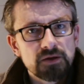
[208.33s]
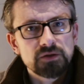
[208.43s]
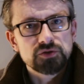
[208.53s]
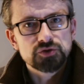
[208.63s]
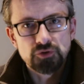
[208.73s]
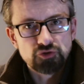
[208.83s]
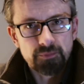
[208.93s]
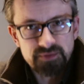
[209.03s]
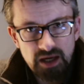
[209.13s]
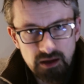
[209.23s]
Euh, je me sens
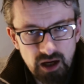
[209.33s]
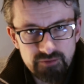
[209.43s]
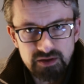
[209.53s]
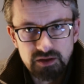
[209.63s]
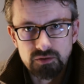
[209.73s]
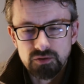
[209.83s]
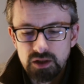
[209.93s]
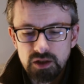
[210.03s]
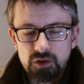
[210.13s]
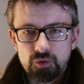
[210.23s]
bien avec euh,
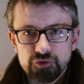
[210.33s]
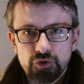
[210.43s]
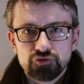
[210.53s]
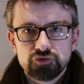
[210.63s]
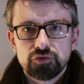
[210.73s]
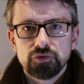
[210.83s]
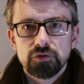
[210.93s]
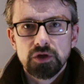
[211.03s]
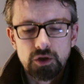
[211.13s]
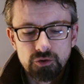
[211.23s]
l'audience
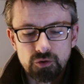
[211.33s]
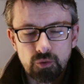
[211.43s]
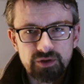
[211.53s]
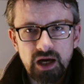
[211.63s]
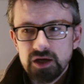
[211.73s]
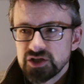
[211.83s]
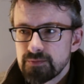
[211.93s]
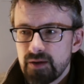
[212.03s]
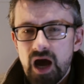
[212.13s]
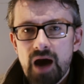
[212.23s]
que, que l'on a. Je n'ai
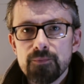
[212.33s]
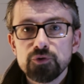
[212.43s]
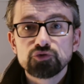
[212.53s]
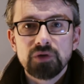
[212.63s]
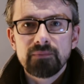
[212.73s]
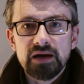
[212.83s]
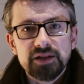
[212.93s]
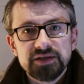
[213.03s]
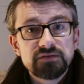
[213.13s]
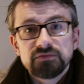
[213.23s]
pas un besoin
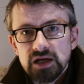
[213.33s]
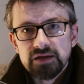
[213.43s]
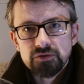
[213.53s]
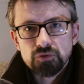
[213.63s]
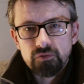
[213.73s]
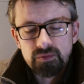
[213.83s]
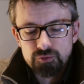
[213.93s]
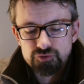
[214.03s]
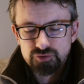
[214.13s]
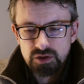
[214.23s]
maladif d'aller trouver
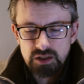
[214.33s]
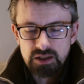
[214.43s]
plus.